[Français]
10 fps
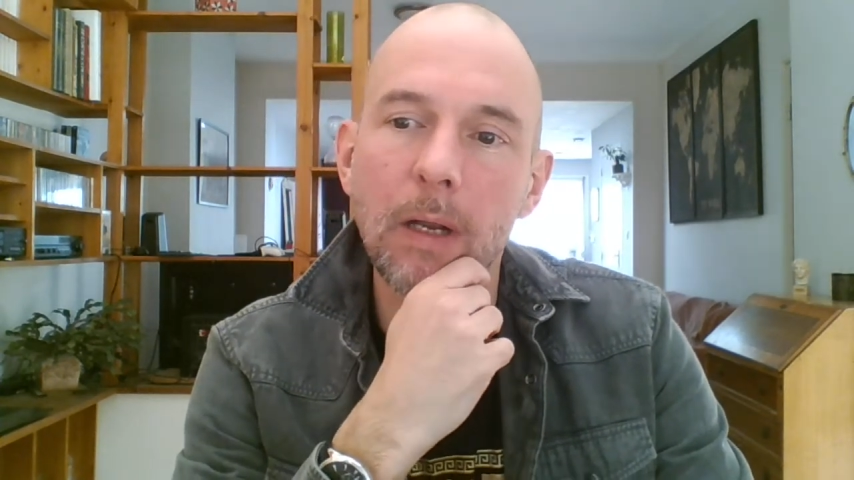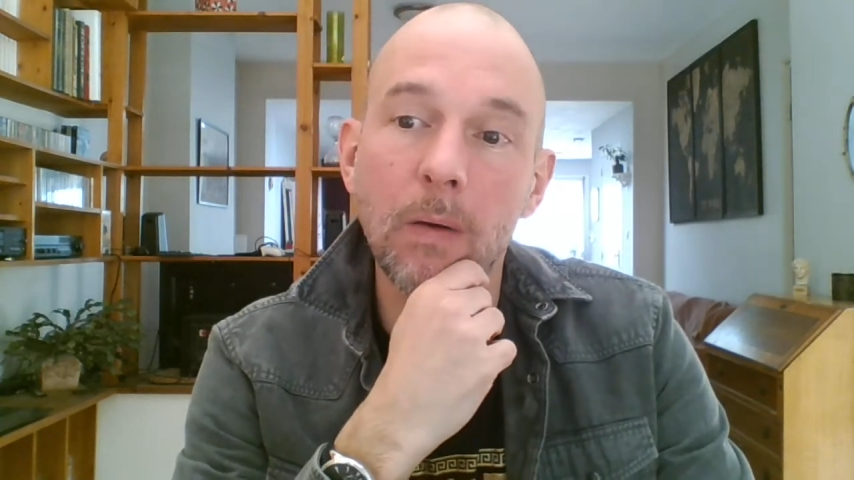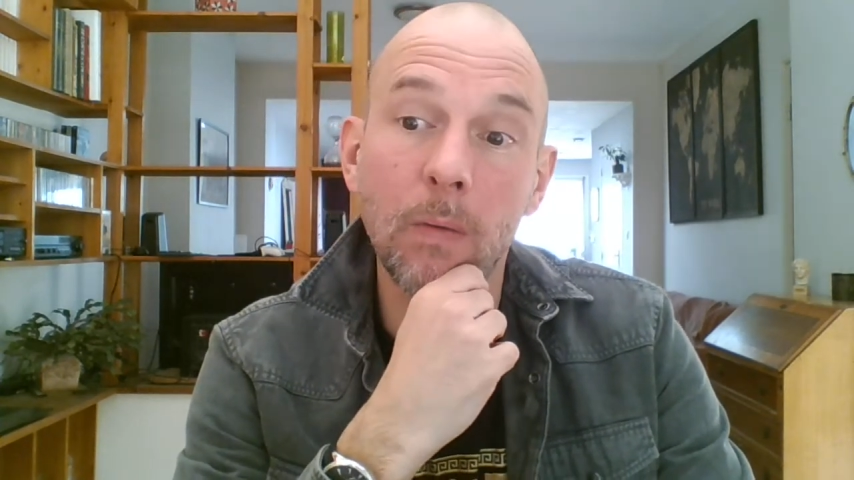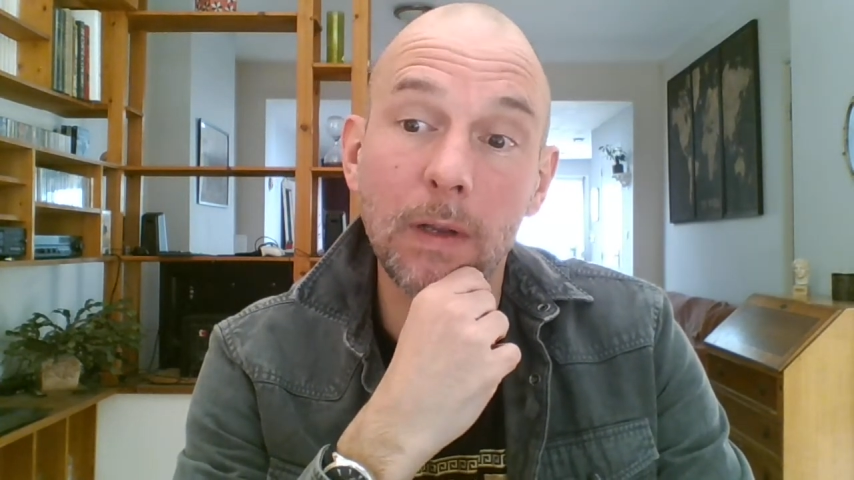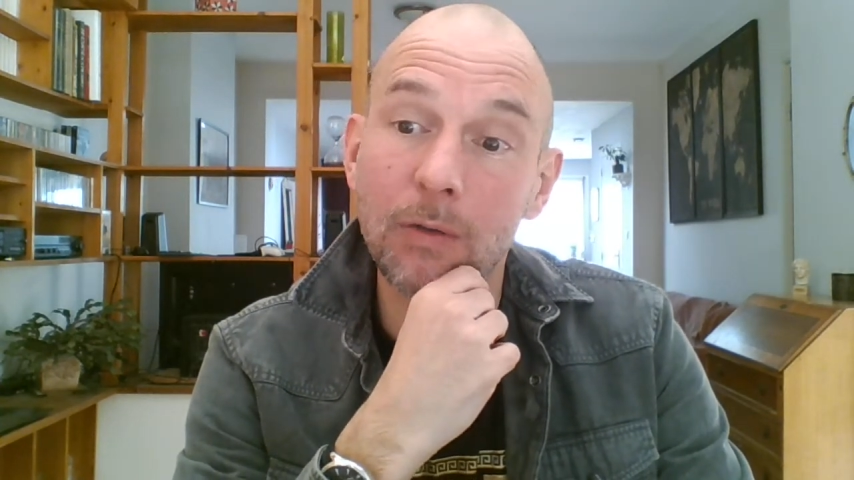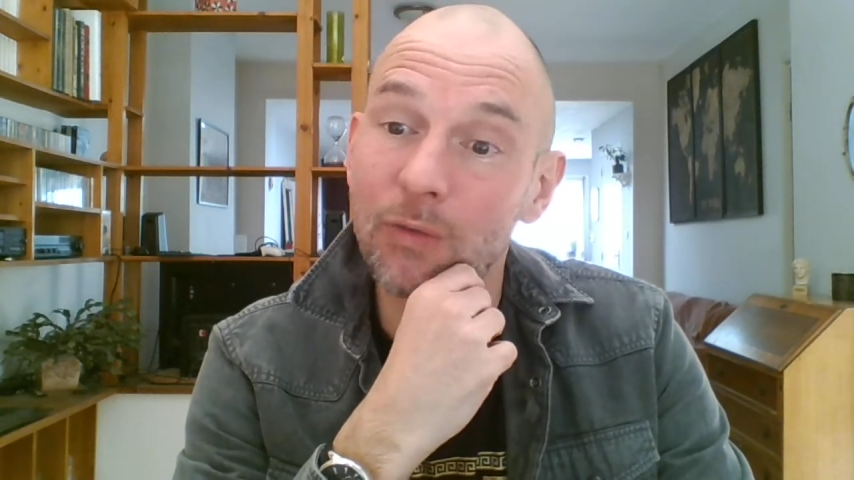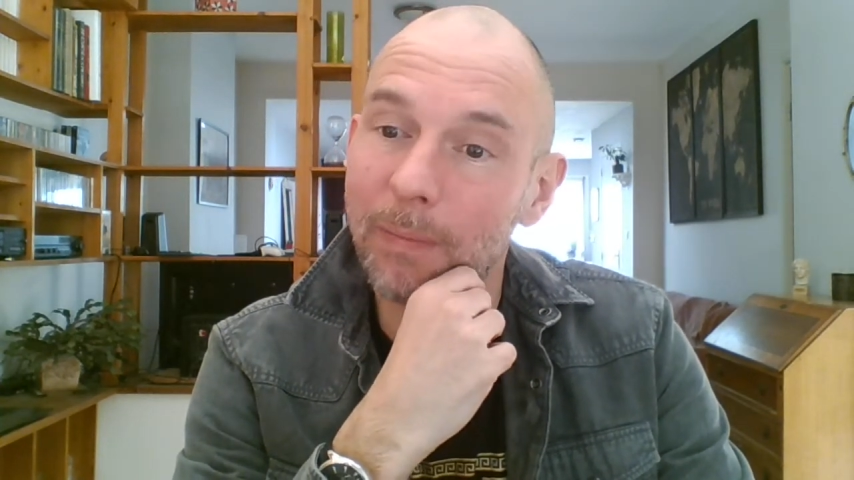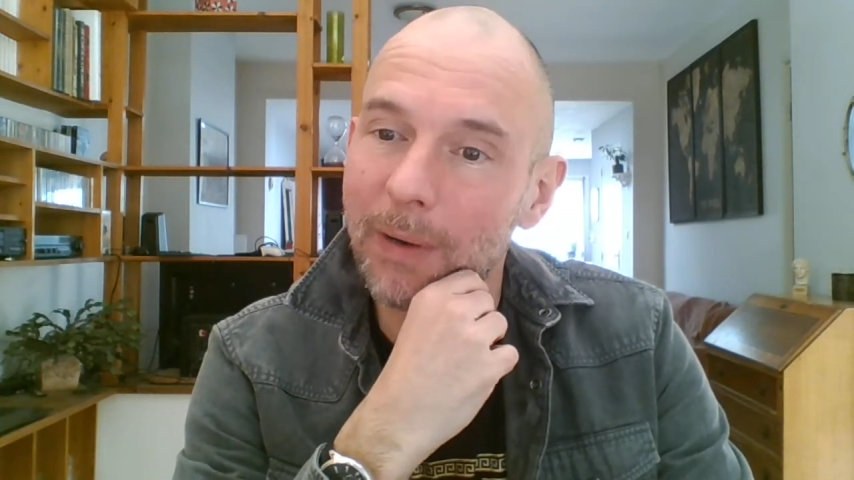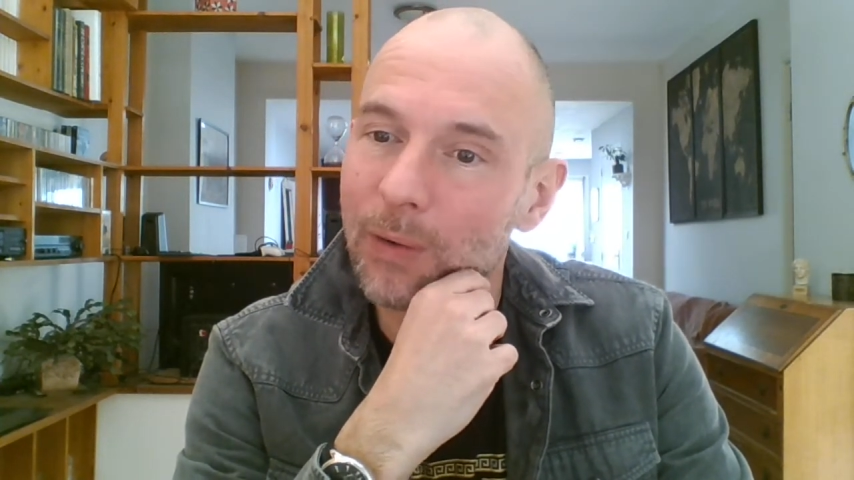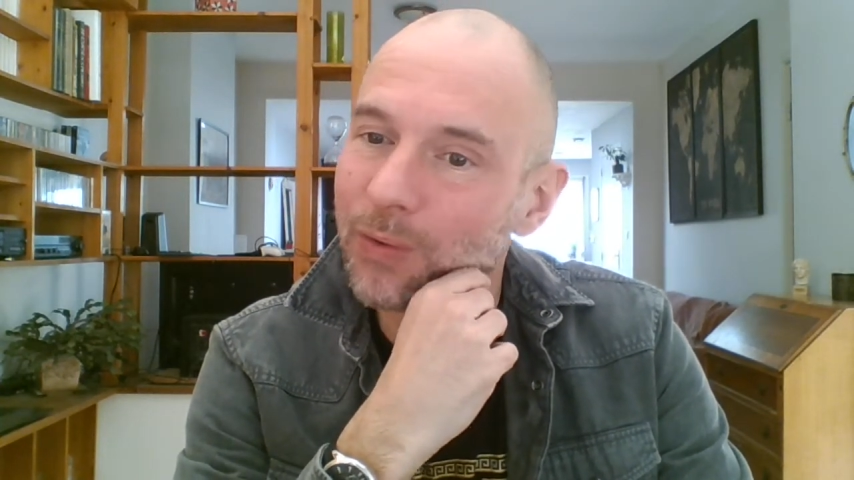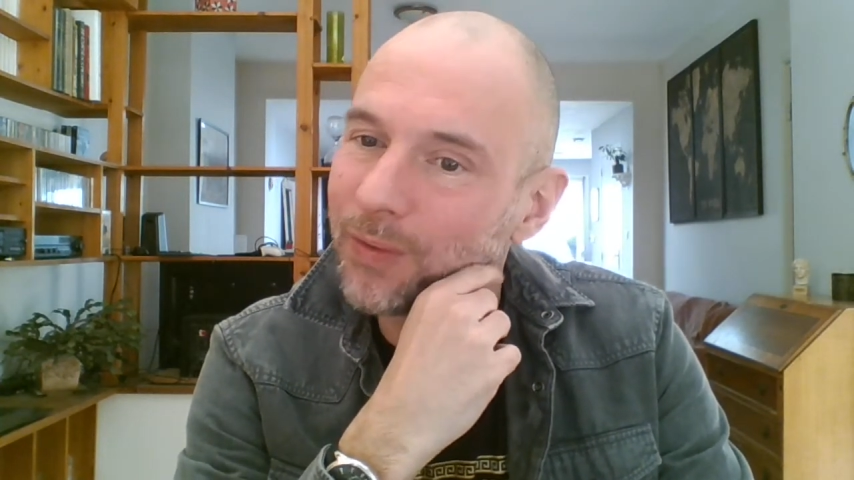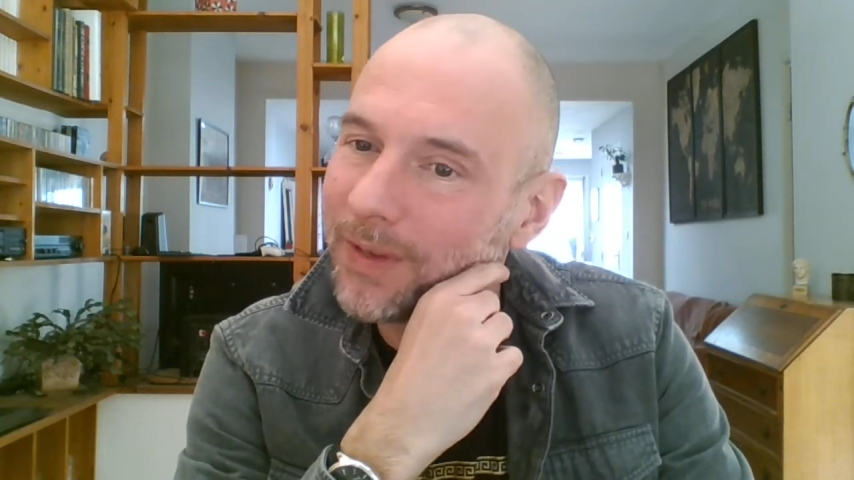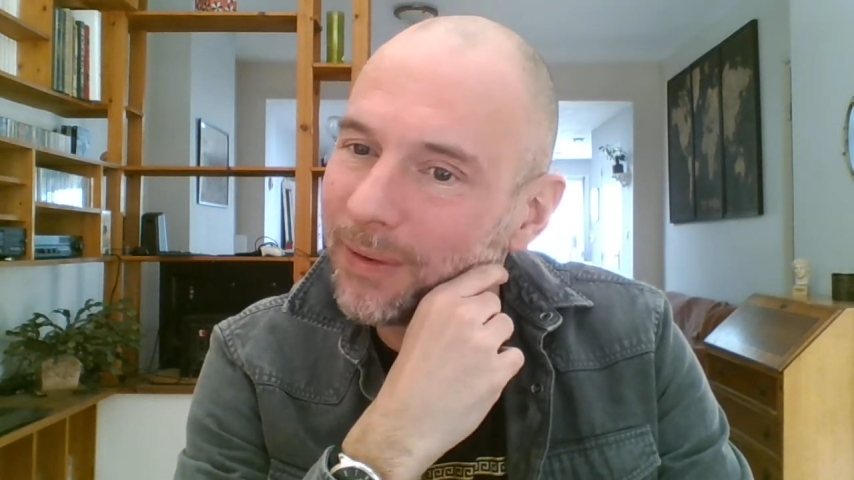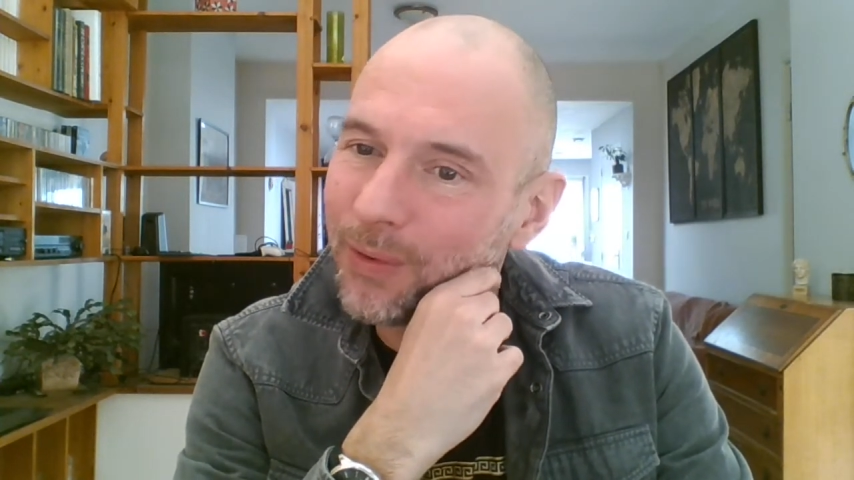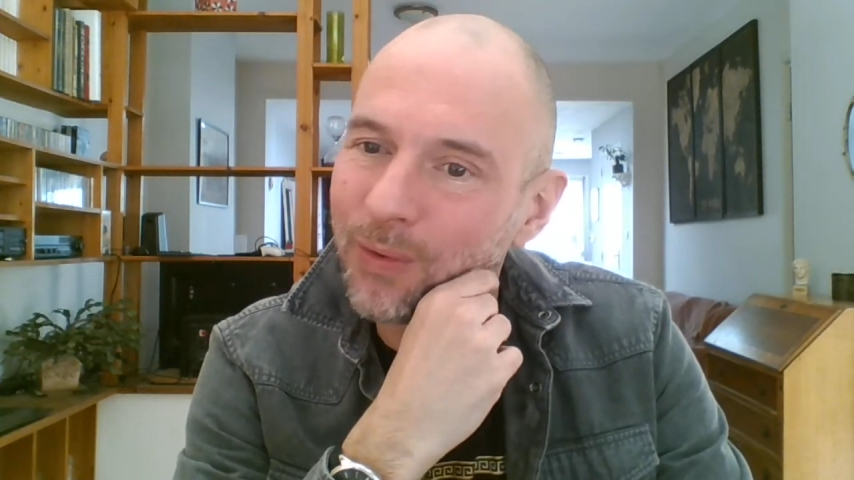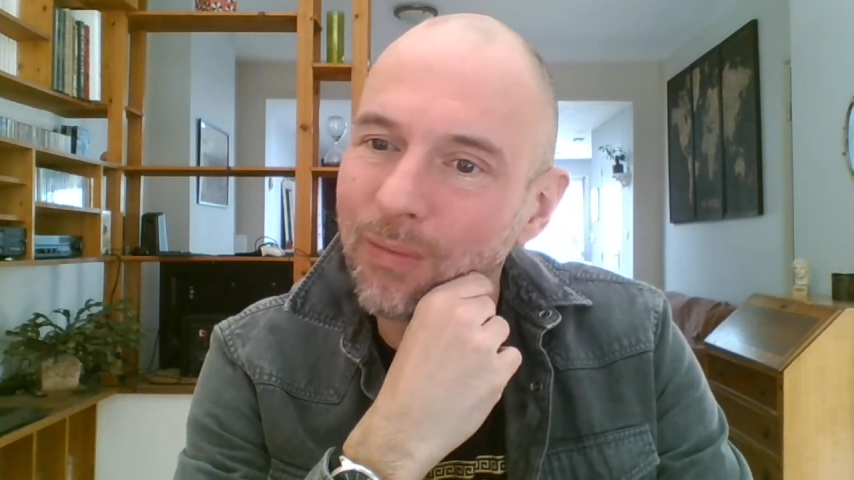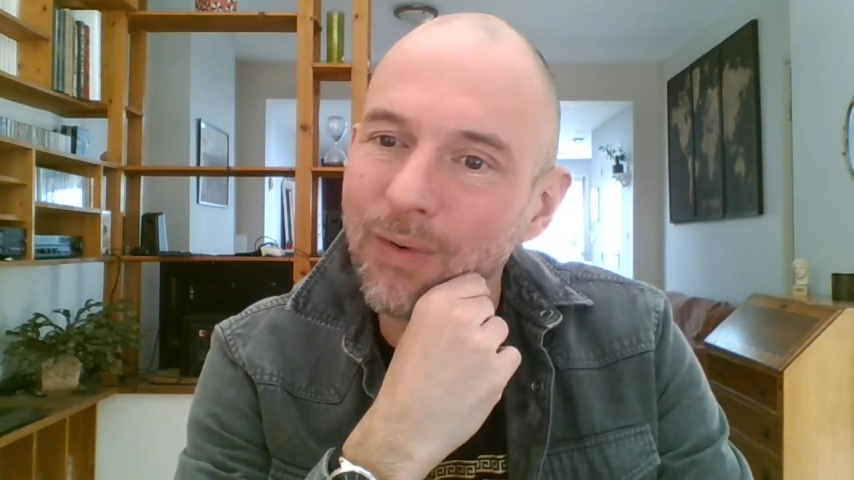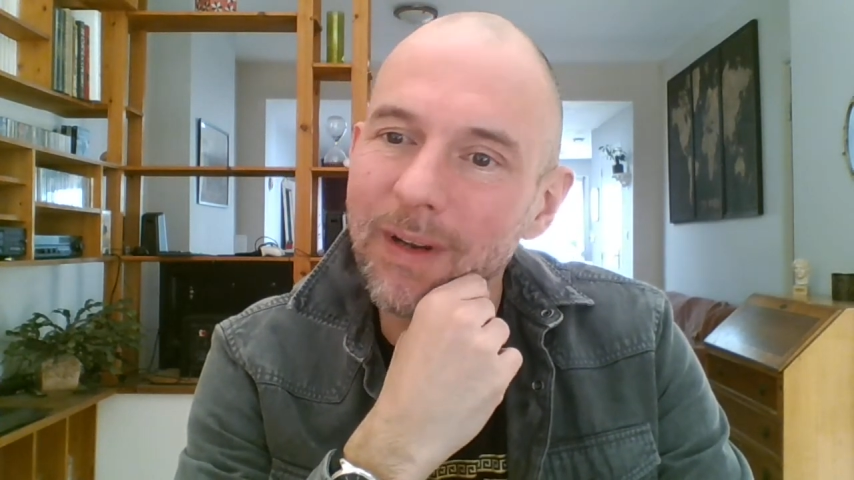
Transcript: on n'a toujours pas retrouvé le tombeau